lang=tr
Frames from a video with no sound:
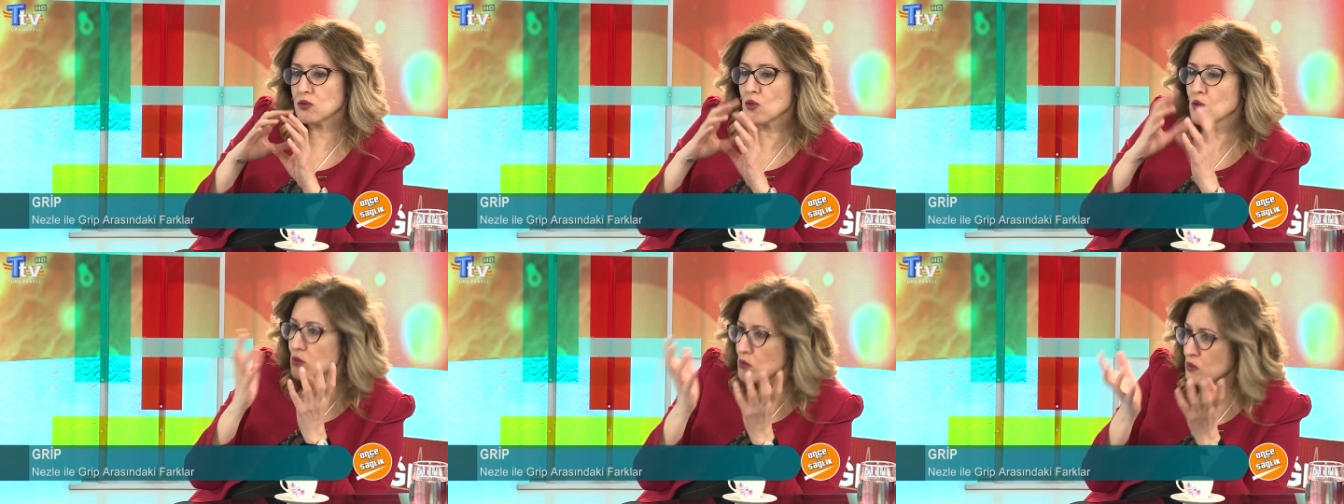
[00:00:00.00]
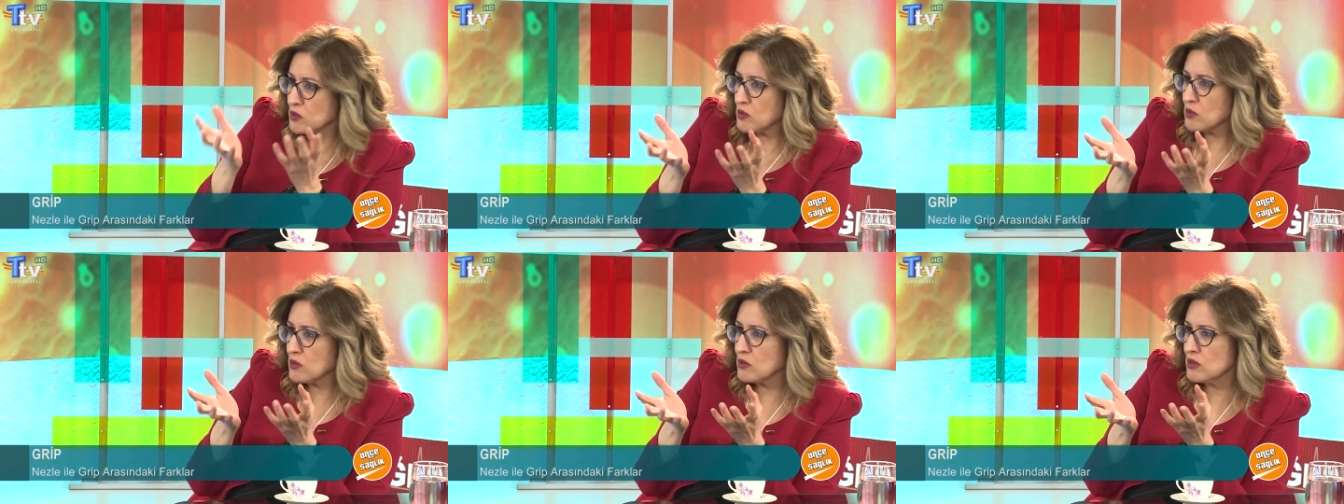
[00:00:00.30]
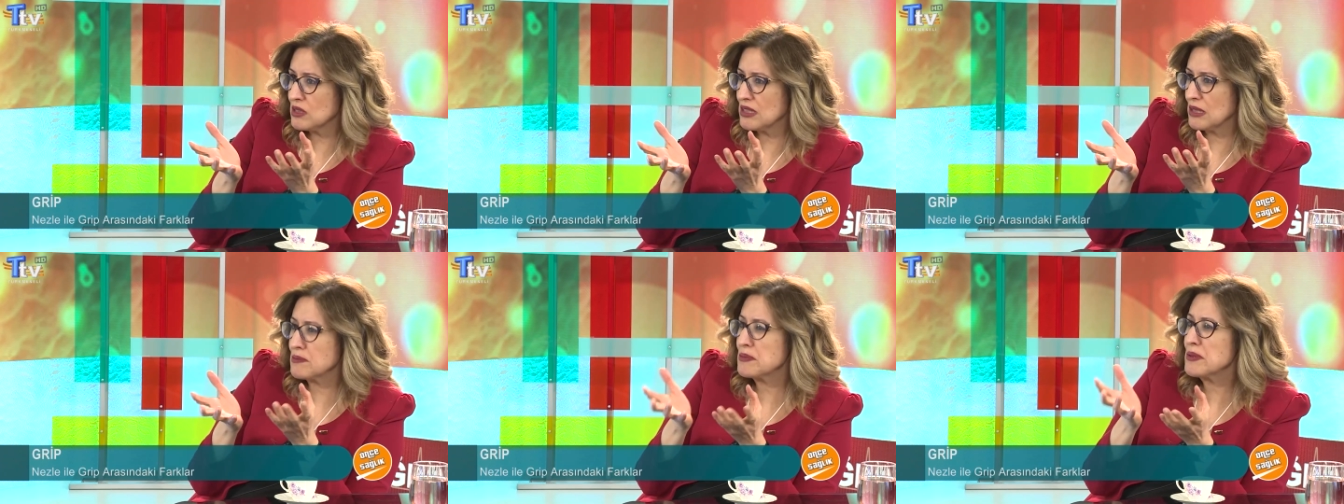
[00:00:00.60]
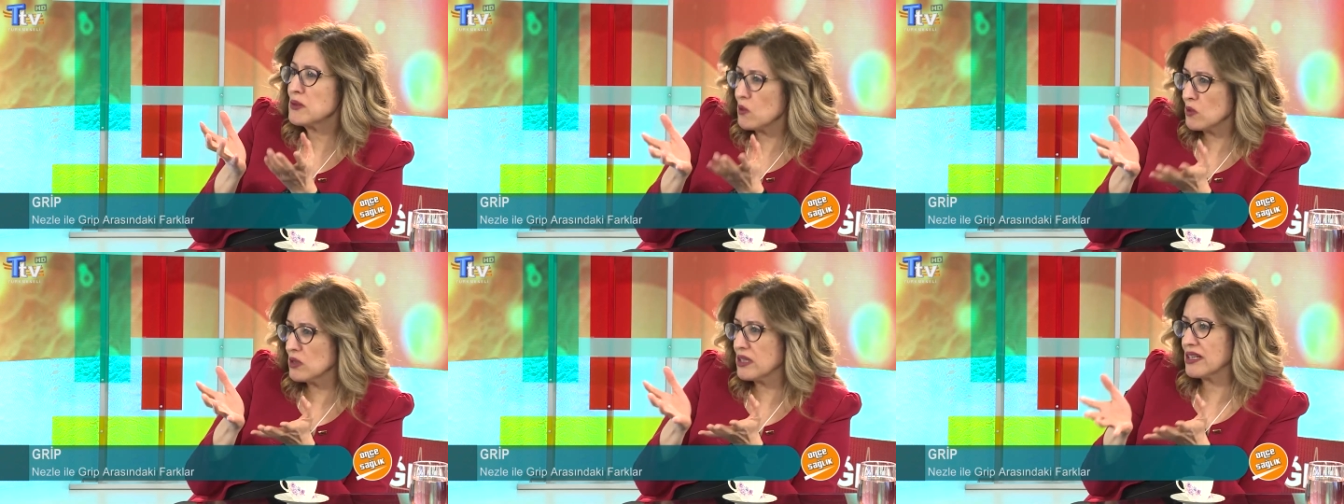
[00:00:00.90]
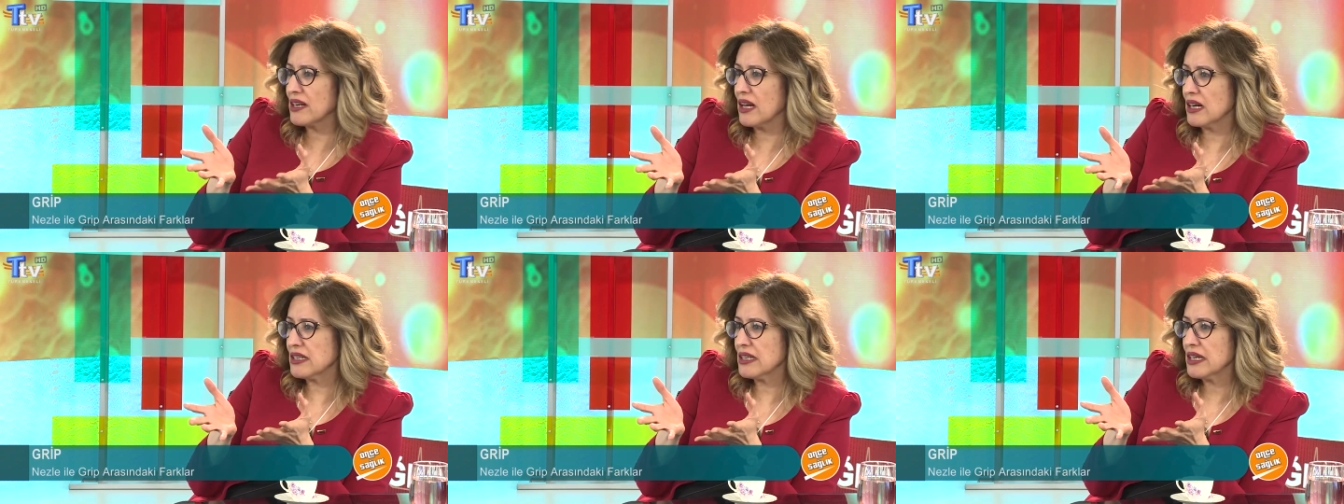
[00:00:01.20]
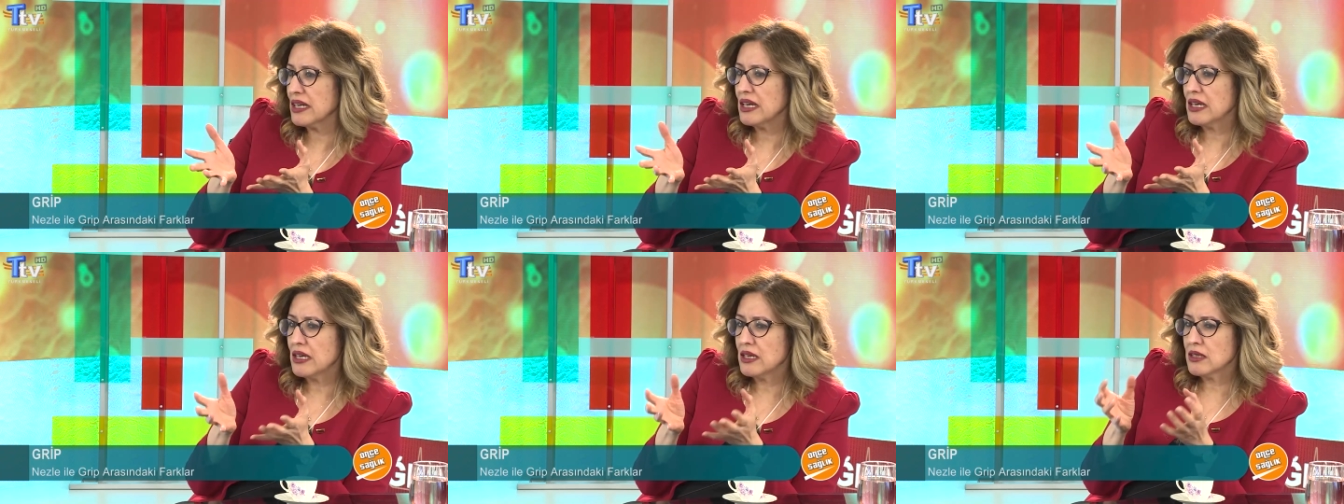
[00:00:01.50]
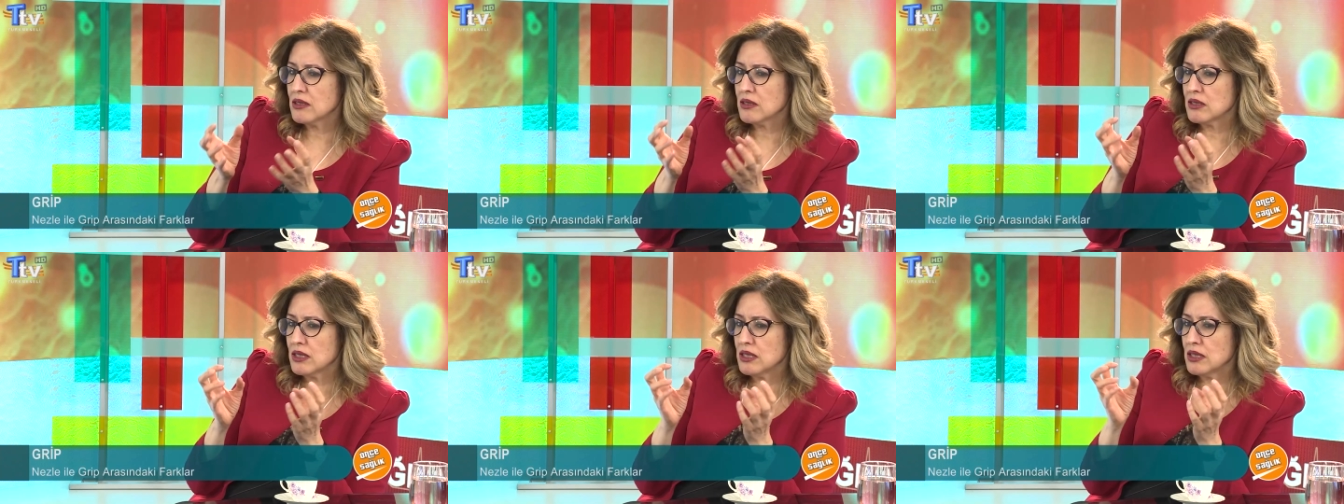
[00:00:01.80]
domuz yapı olarak
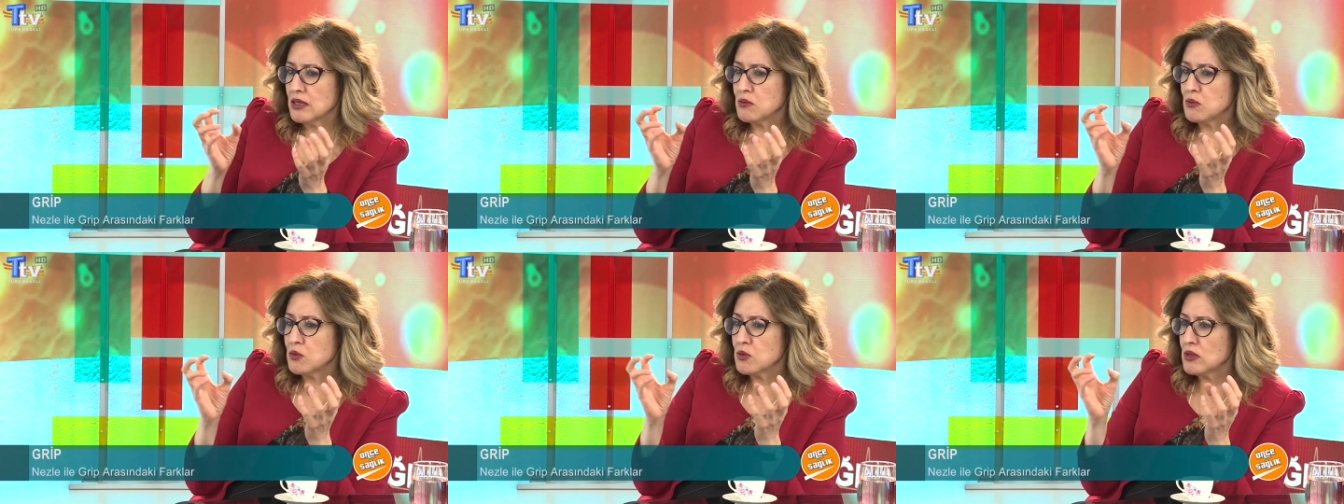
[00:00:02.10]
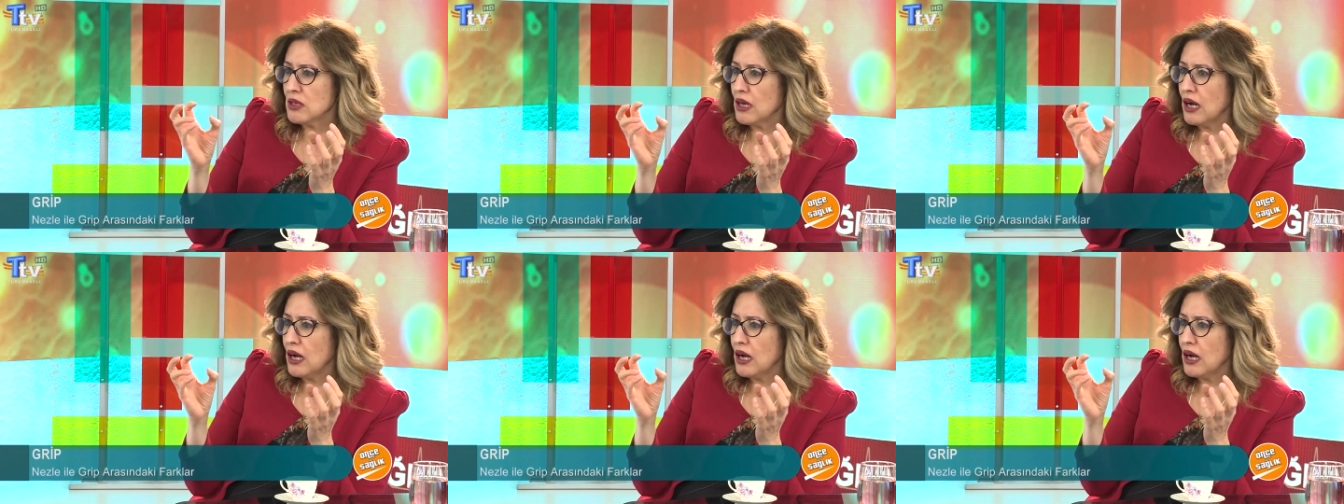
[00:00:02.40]
e,